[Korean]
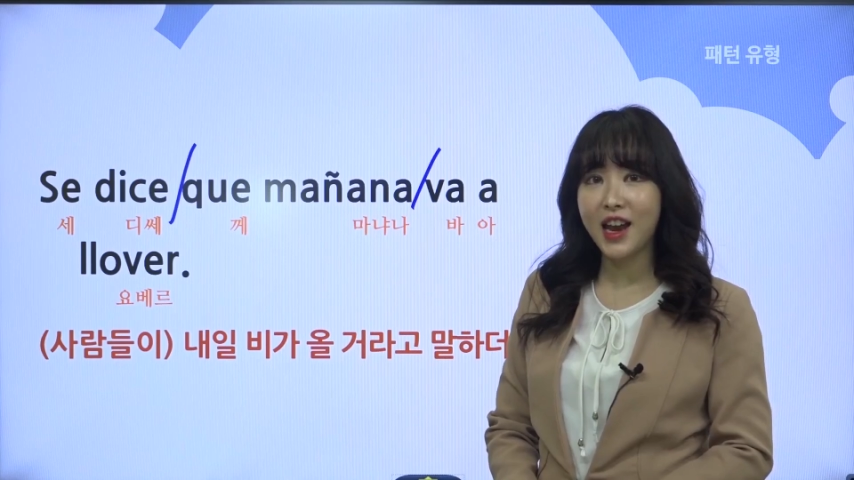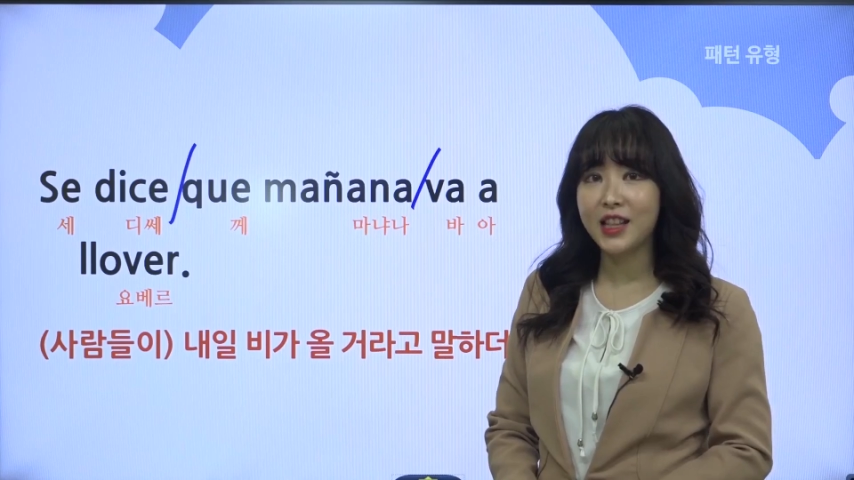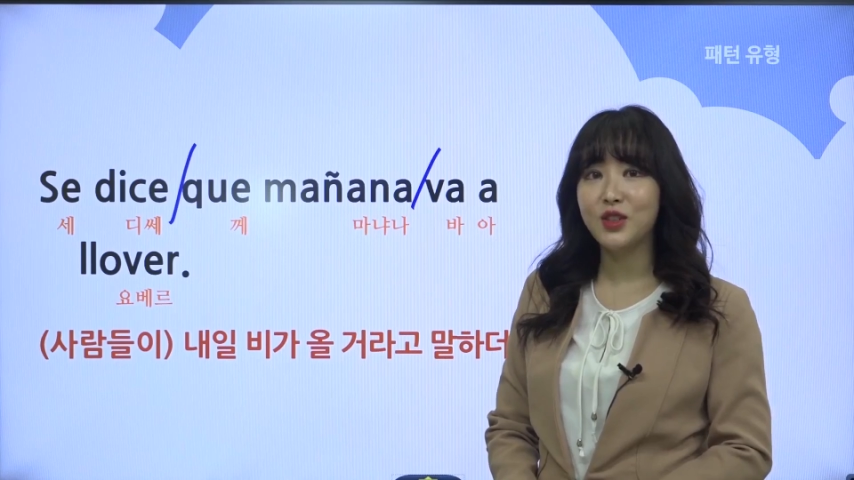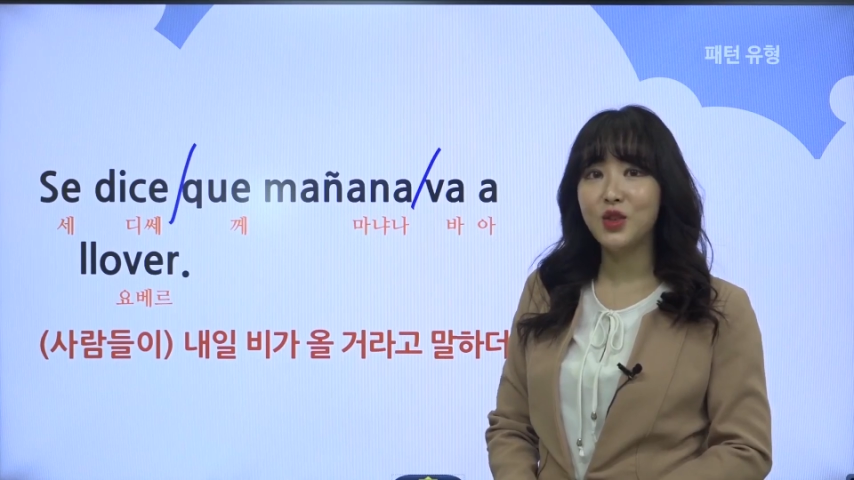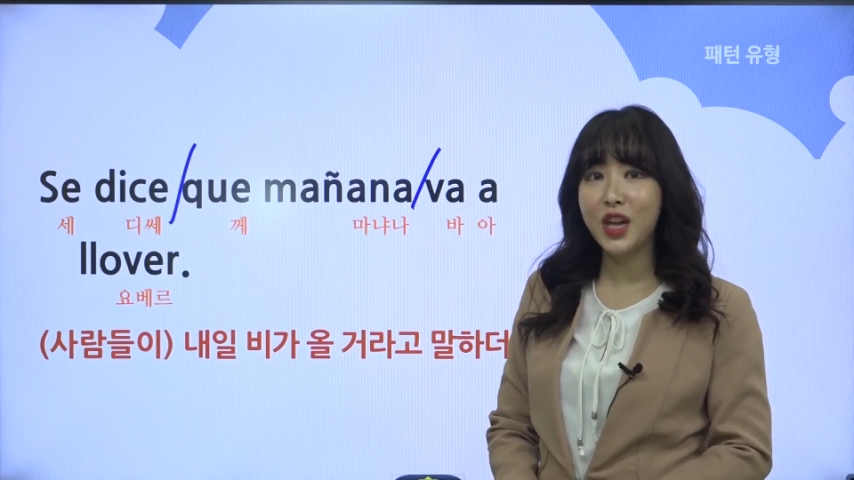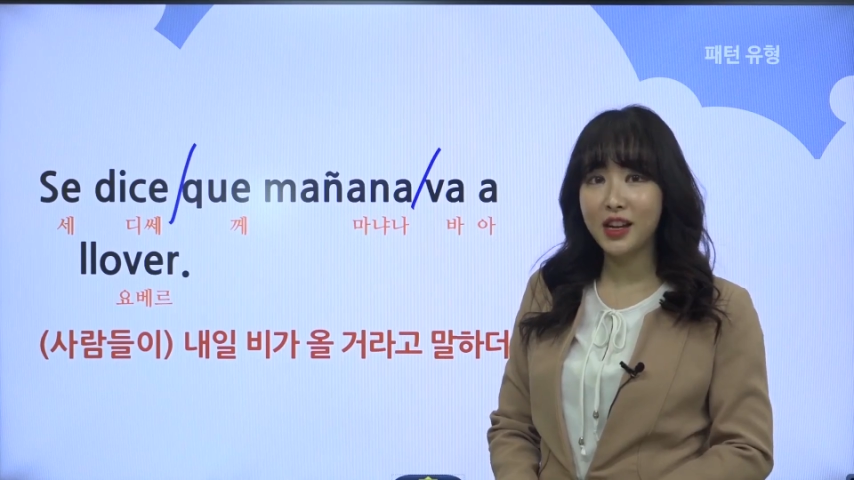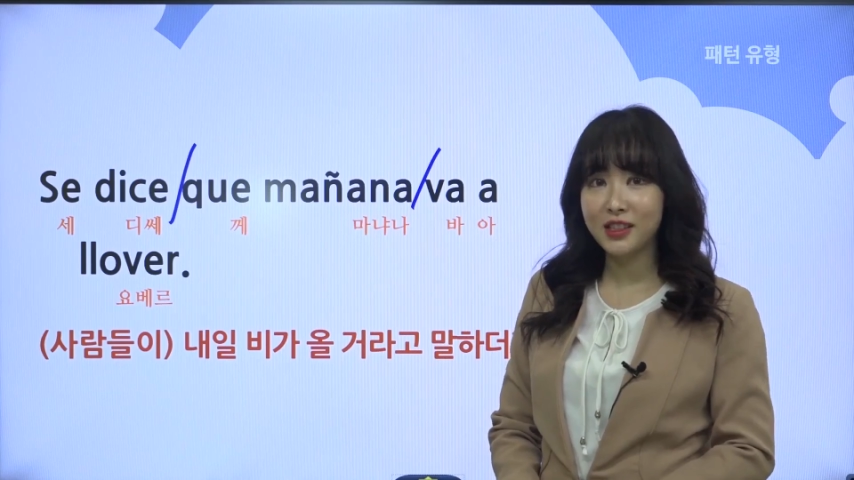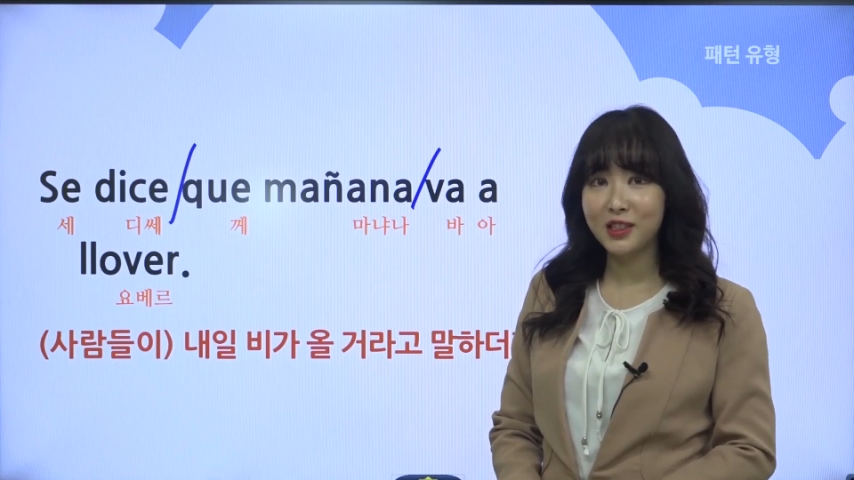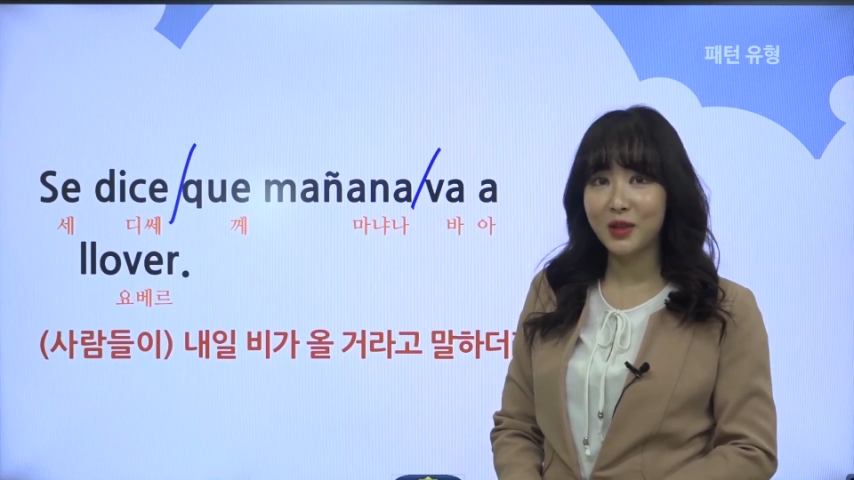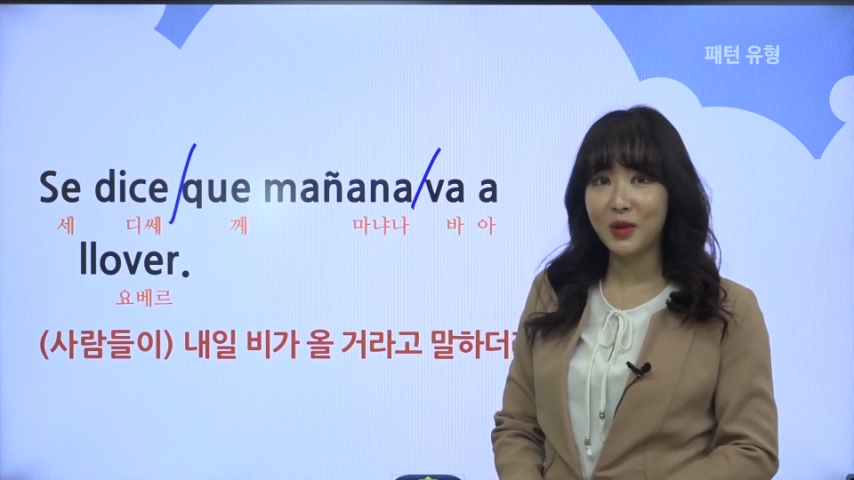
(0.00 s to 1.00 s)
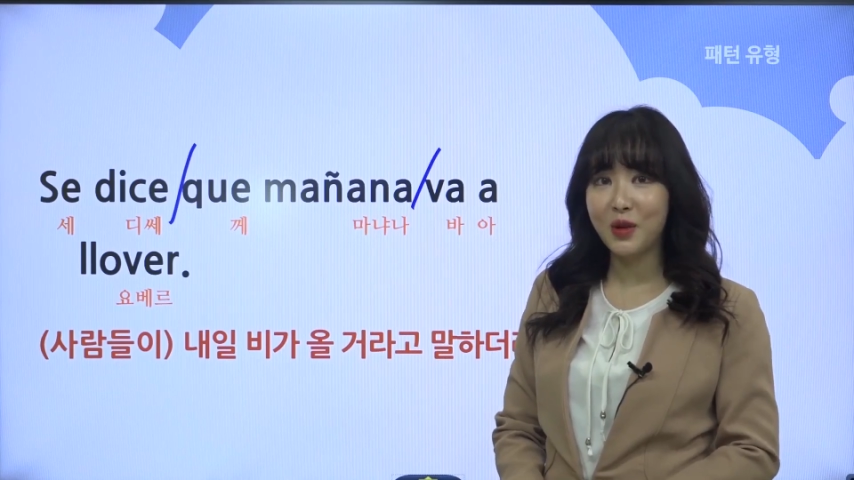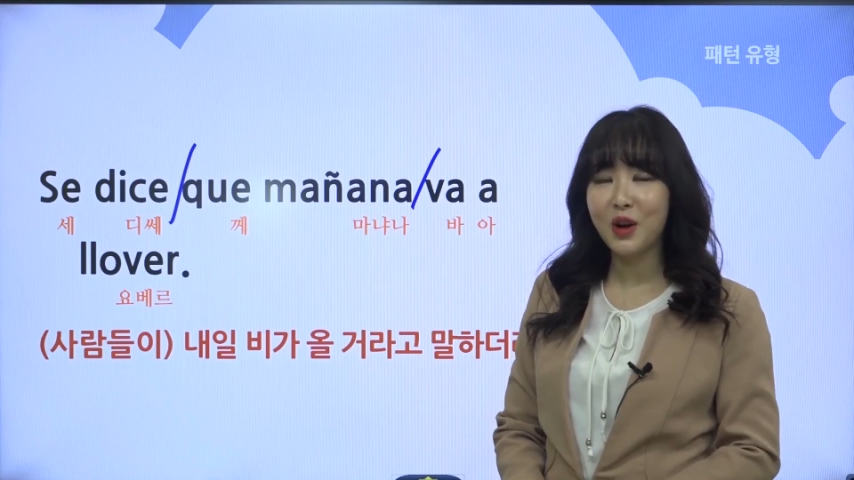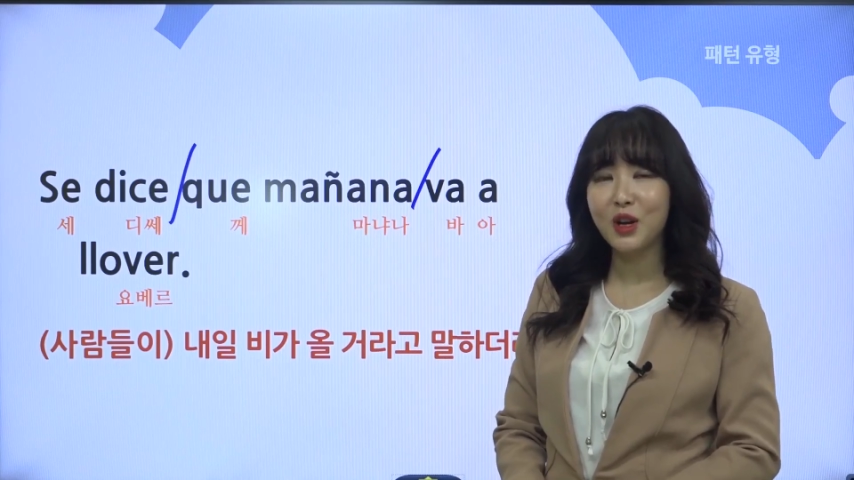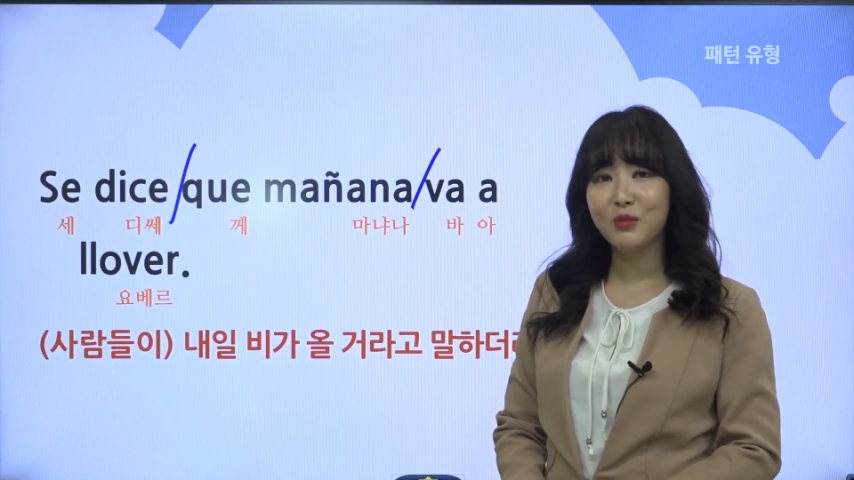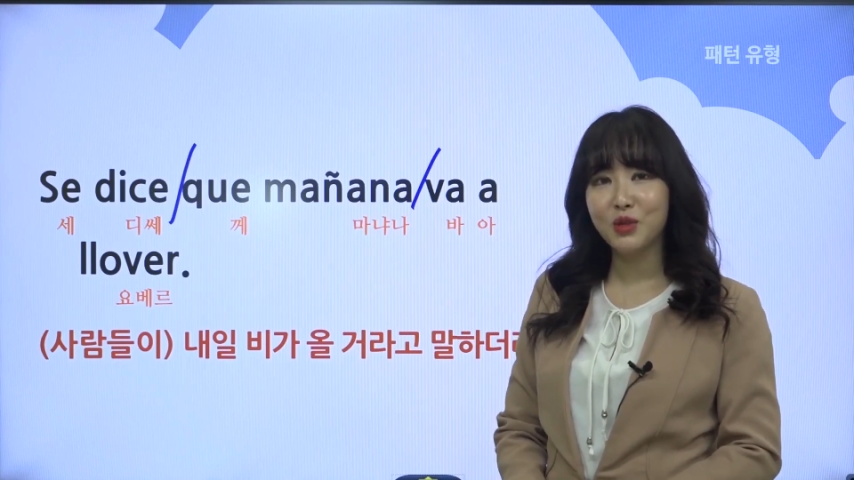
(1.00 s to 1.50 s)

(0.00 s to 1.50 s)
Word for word: 라는 뉘앙스로